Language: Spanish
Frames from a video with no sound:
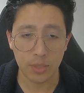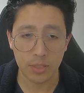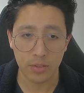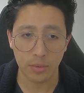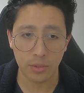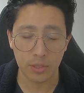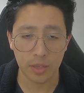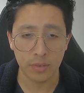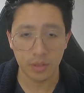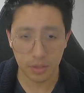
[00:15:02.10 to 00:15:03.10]
de
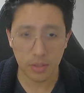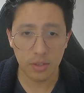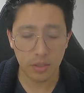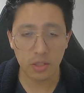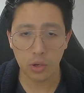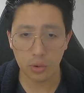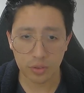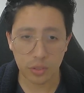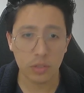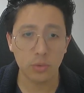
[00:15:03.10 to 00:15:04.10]
seguridad, y ahora
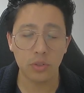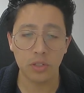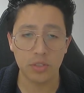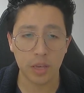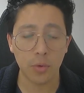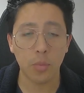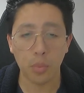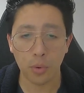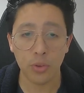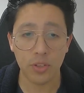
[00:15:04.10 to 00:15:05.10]
está siendo utilizado
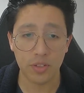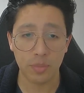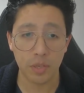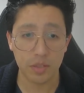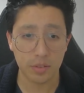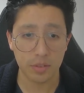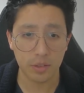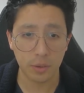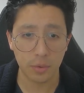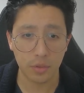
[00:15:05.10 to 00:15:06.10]
por otras empresas,
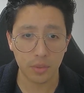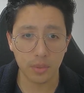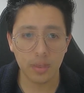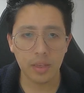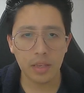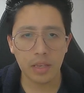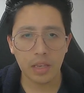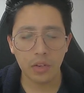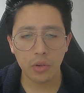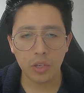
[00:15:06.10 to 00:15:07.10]
inclusive.
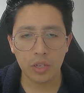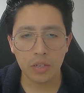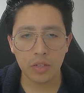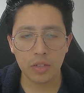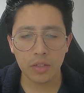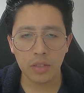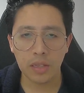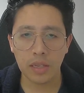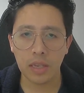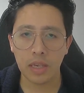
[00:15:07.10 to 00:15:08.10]
Eso quiere decir de
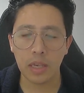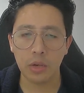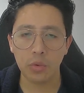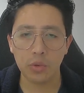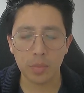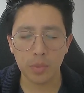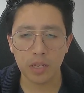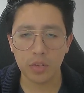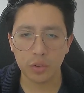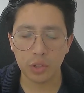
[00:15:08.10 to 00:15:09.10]
que una
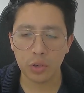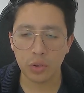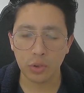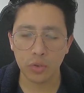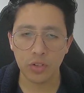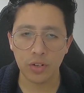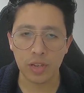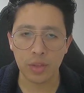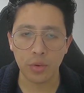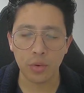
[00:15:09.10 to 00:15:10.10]
aplicación de código
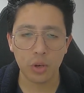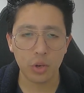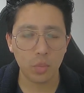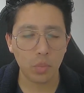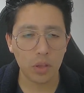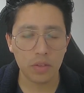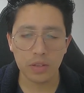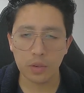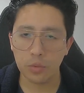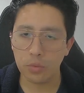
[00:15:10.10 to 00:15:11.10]
cerrado puede
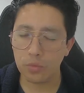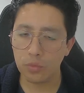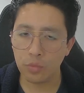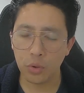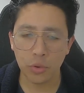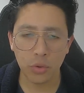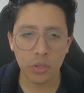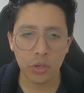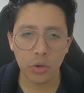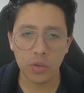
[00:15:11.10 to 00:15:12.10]
hacer un montón de
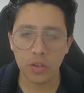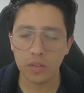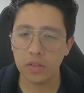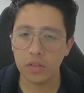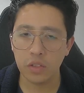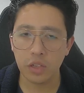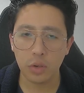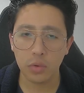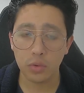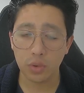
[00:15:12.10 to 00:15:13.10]
cosas sin que
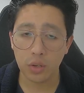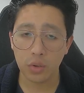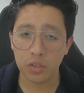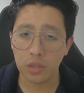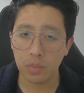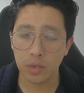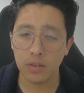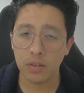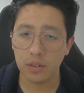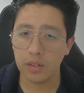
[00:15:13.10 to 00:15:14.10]
los usuarios sepan
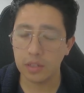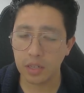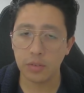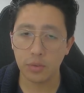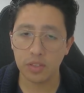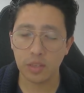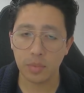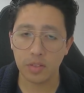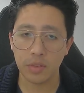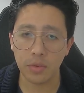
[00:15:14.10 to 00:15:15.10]
qué es lo que está
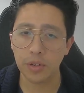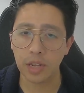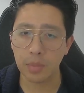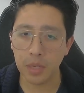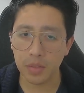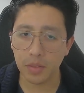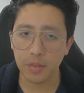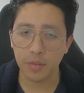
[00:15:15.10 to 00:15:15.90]
pasando realmente.